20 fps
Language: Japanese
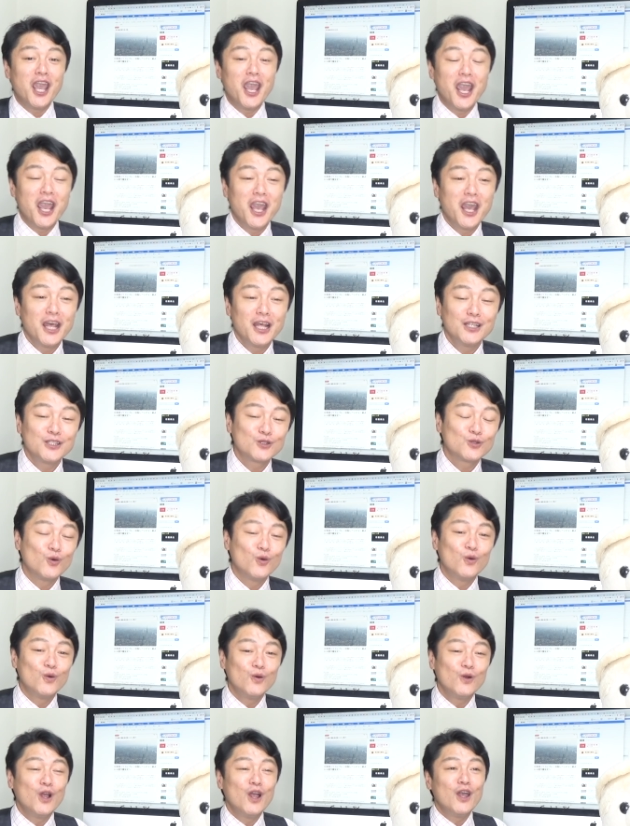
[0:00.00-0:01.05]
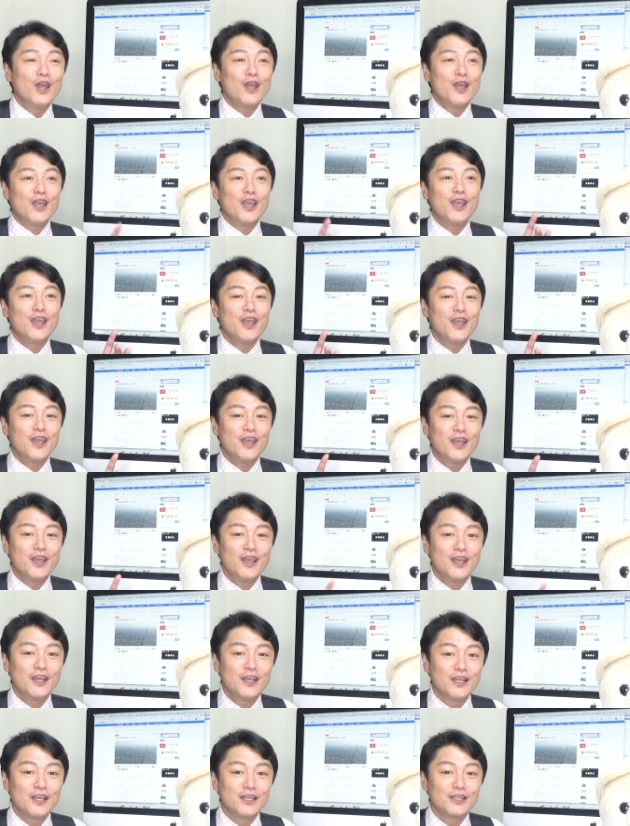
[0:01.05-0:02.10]
へえそうへえ
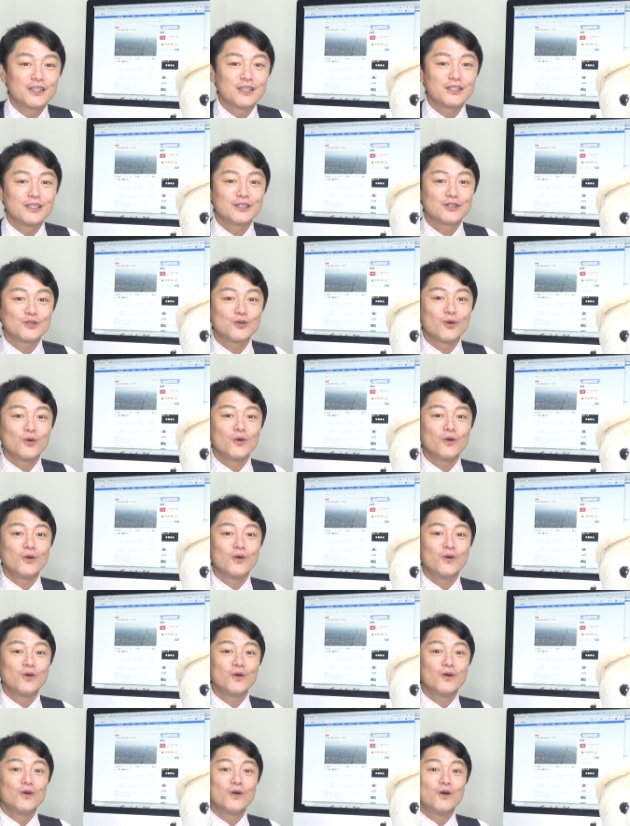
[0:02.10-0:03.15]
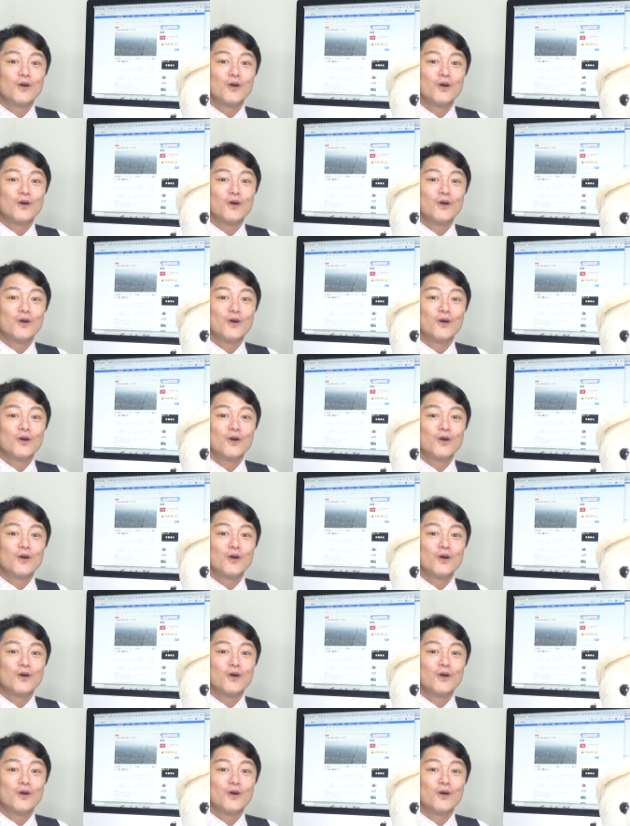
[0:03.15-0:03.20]
そう。